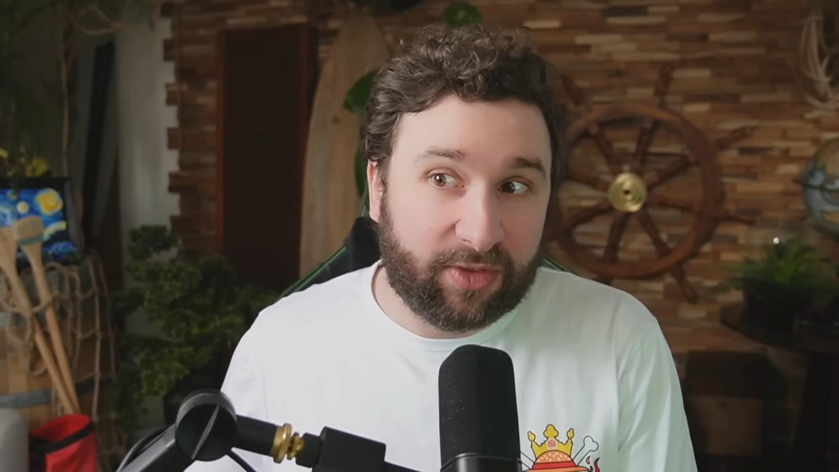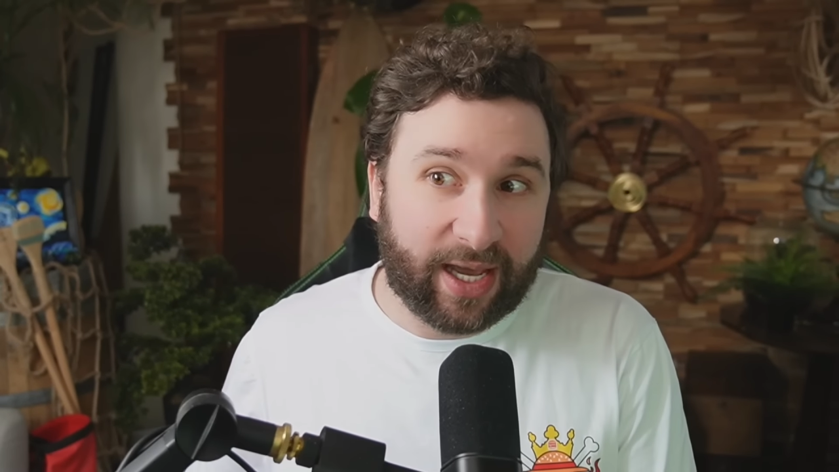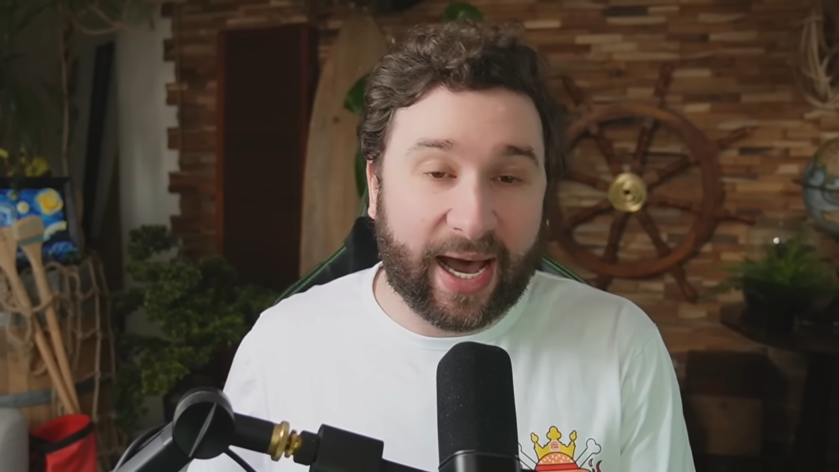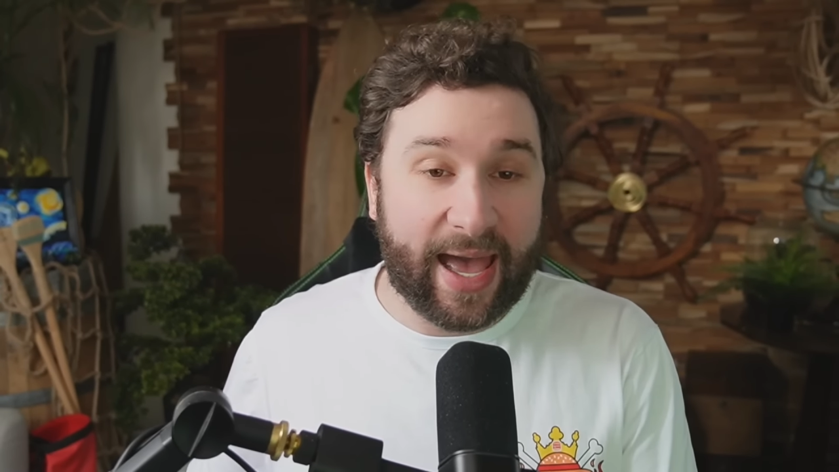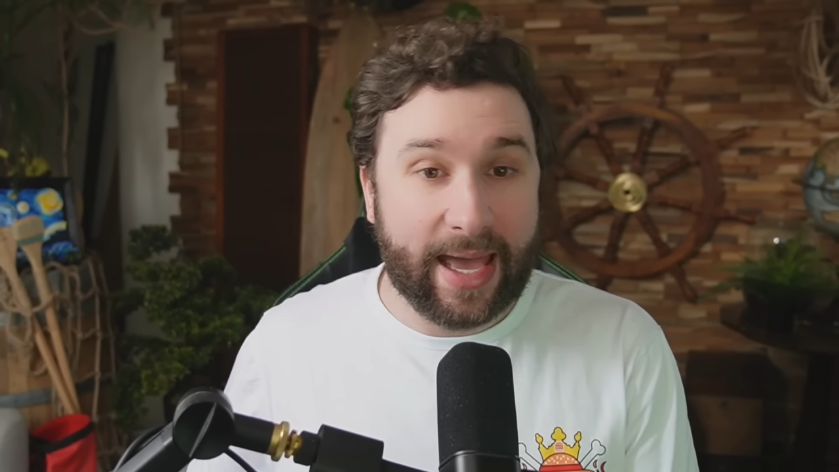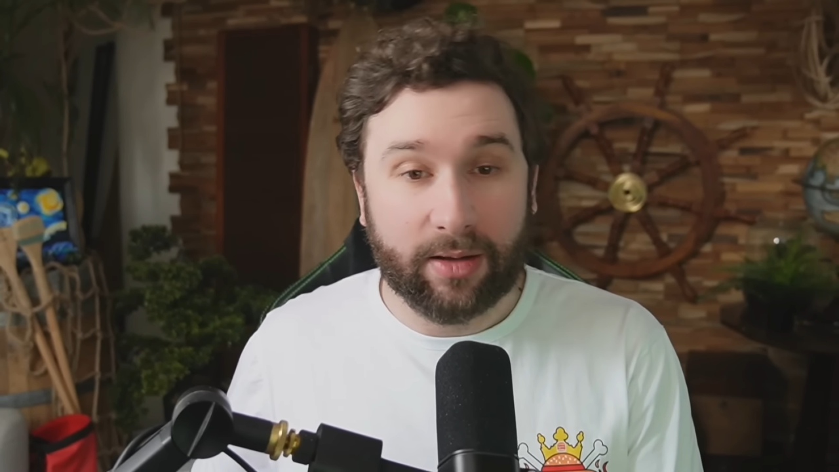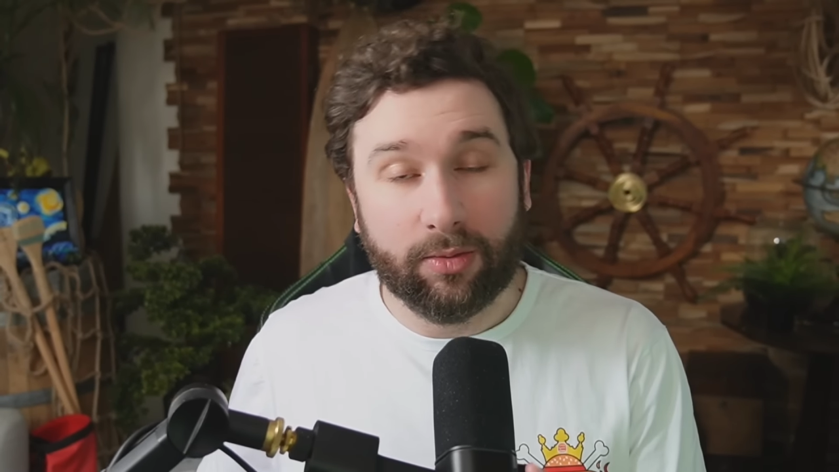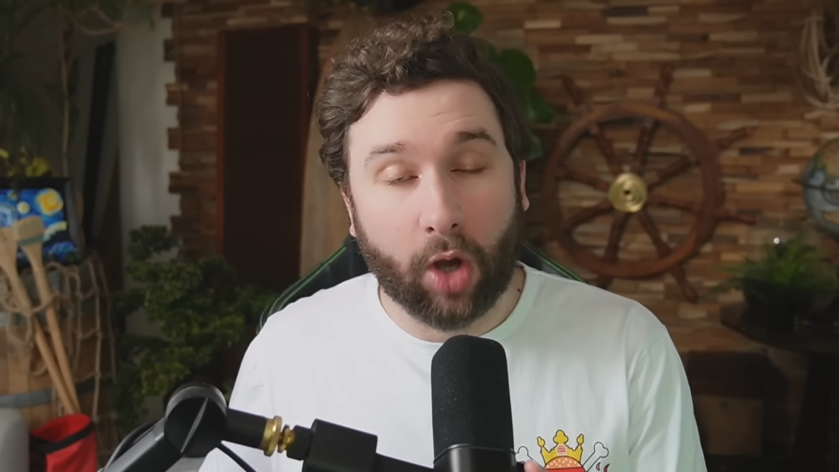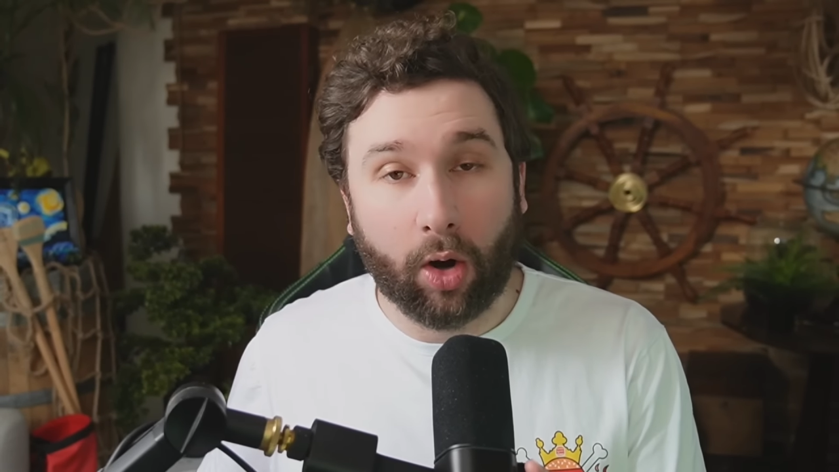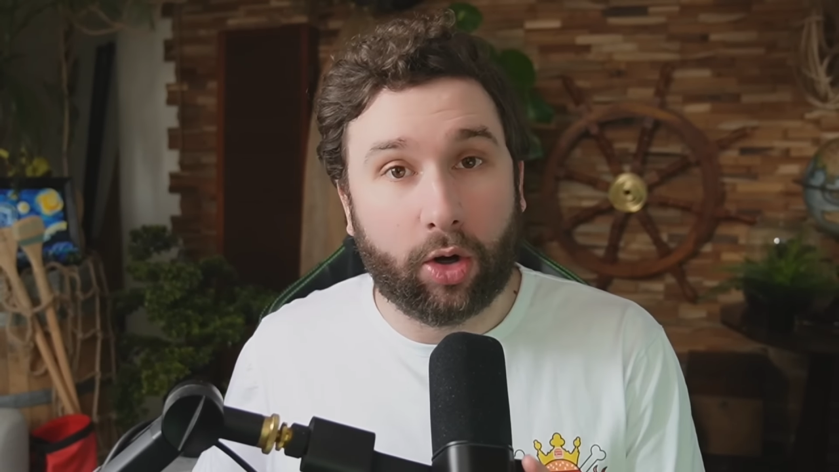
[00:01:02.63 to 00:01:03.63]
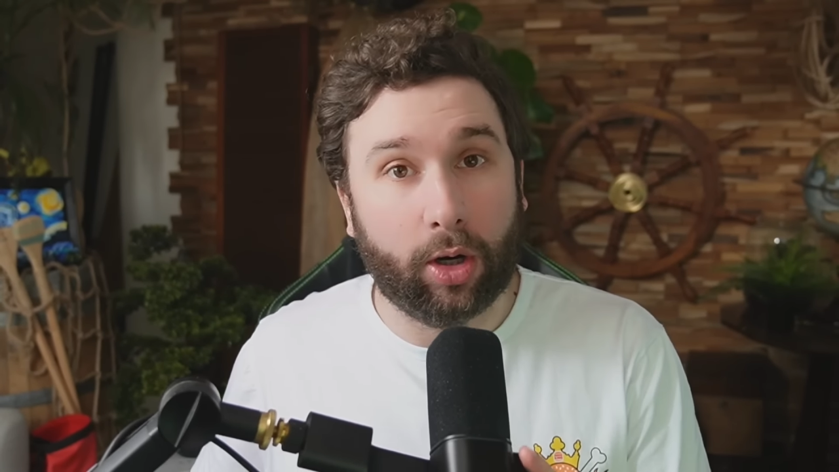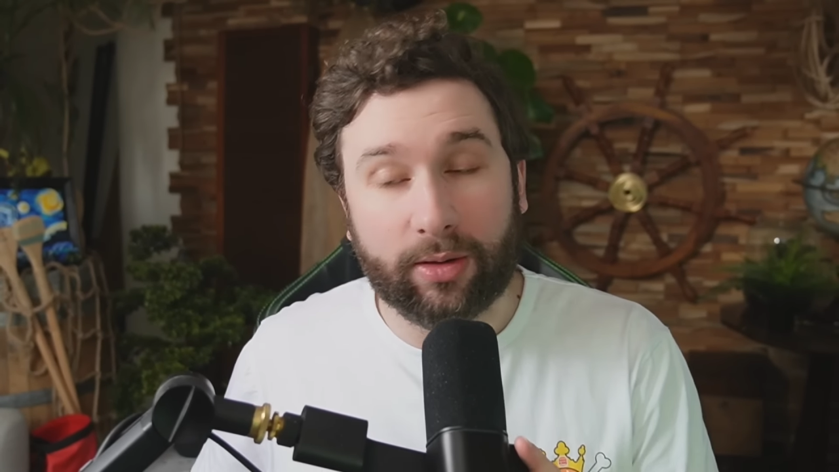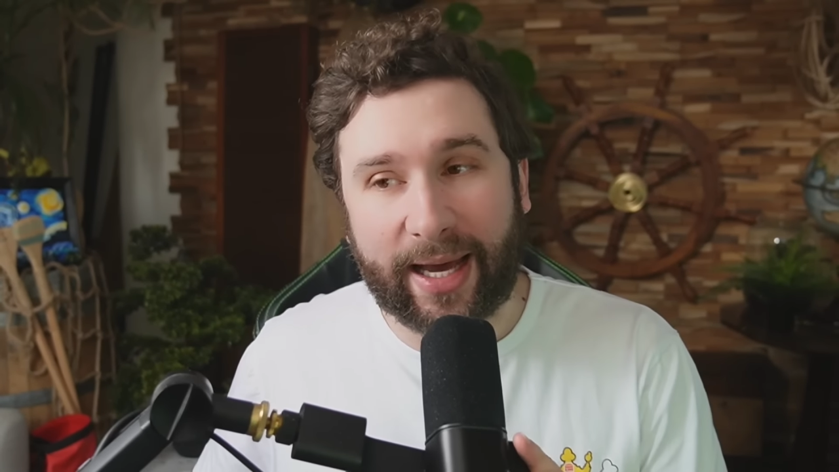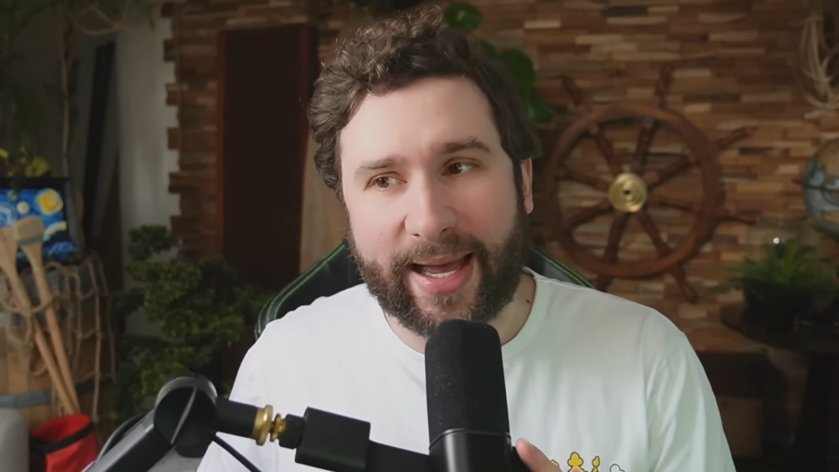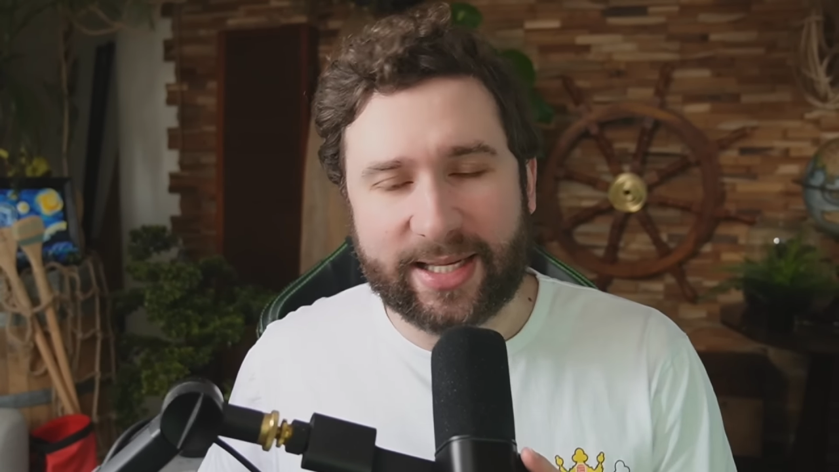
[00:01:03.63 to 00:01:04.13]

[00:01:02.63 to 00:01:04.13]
très d'encre, très